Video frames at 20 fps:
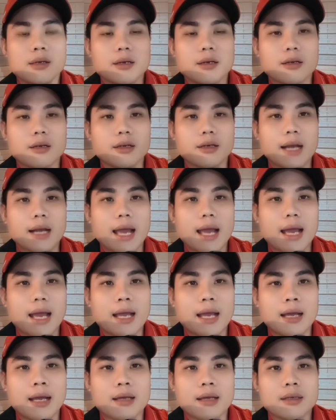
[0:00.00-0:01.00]
rồi
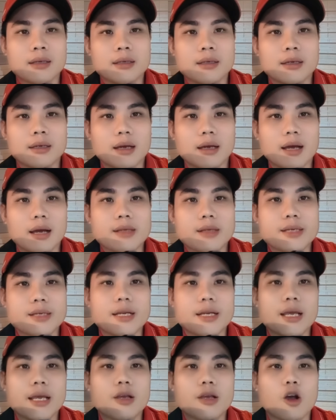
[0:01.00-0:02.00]
là à,
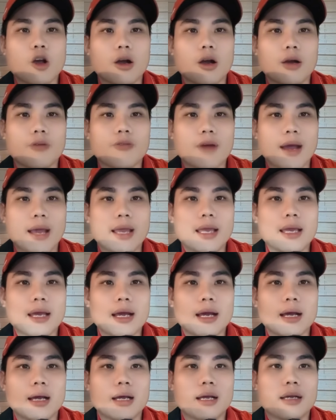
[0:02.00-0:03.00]
chị ni còn phải
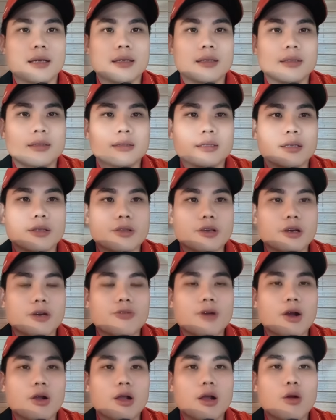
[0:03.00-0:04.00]
à, dựa
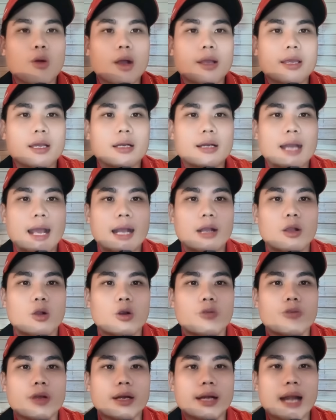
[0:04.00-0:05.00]
vào cơ quan chức năng
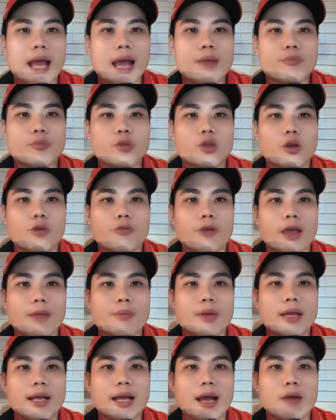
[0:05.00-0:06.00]
của Việt Nam cho
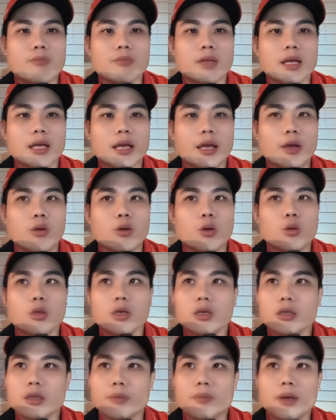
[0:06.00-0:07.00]
phép hay không các kiểu đủ
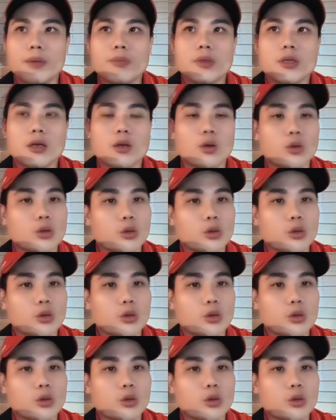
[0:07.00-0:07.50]
thứ tùm lum hết chân của